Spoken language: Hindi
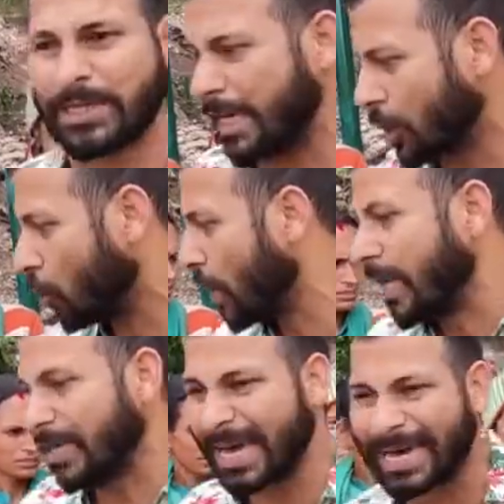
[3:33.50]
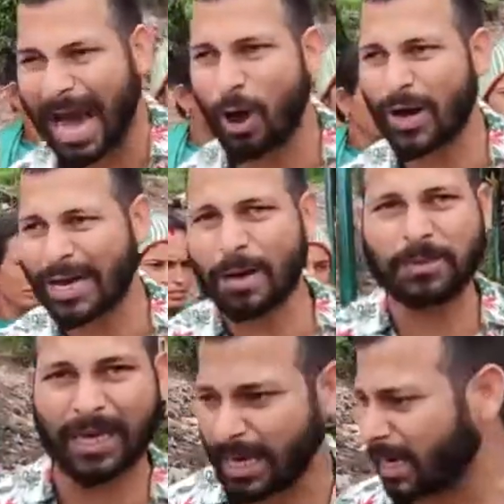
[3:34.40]
बताता हूँ ये गांव अगर आप
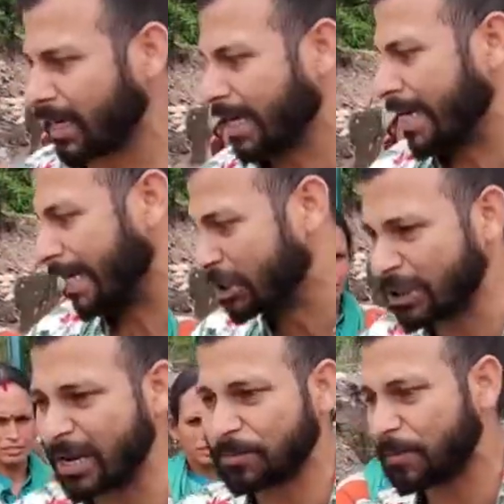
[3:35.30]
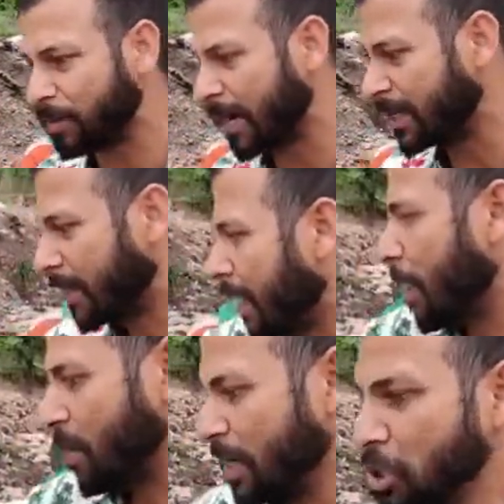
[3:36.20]
देखेंगे इस तरफ बड़ी
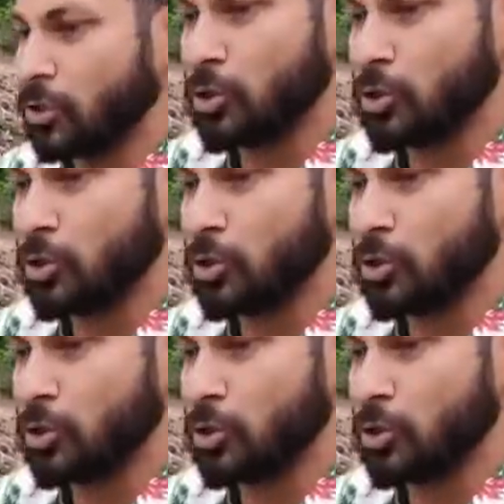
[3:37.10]
बड़ी